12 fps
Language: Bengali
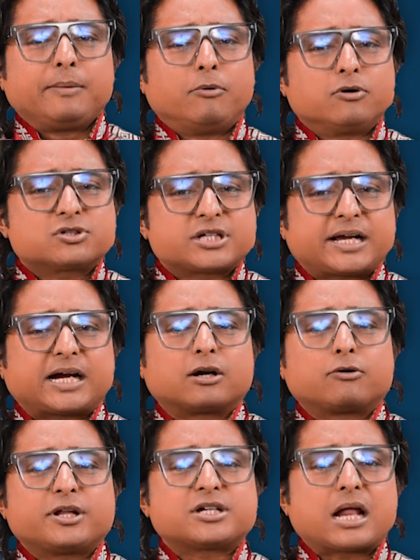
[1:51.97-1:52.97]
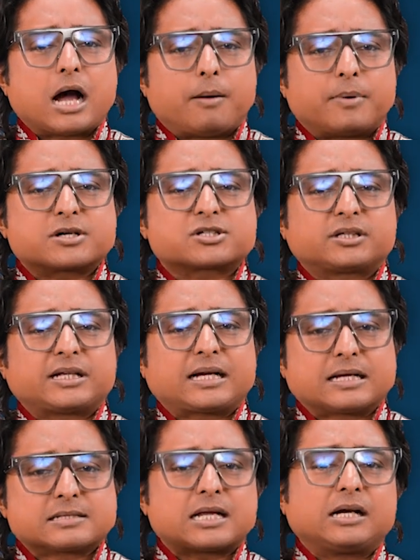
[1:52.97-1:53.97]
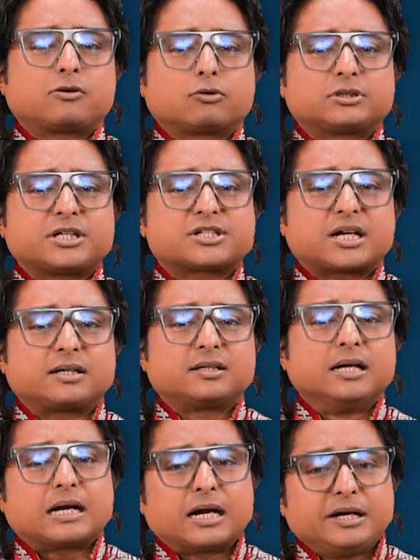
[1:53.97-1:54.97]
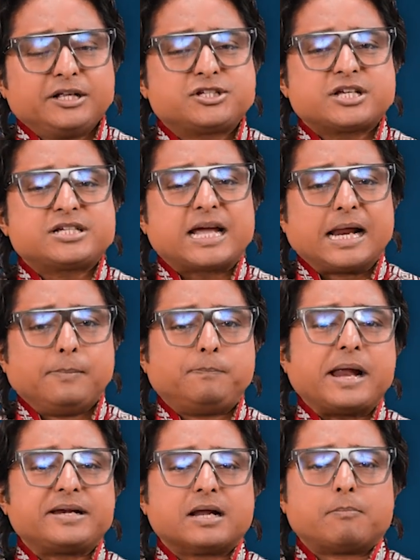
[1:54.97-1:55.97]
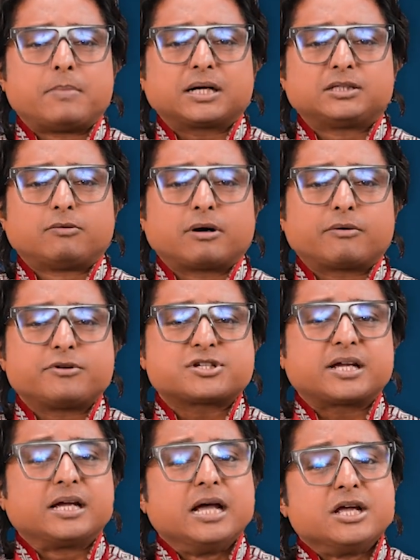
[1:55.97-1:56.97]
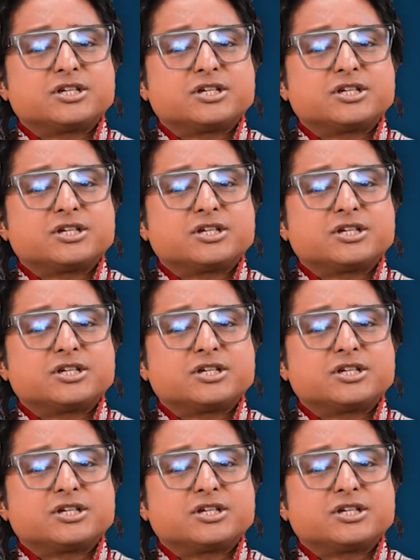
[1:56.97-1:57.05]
এবং সে কারণে যারা আমার সাথে কনসাল্ট করতে চান তারা নিচে যে হেল্পলাইন নাম্বার দেওয়া রয়েছে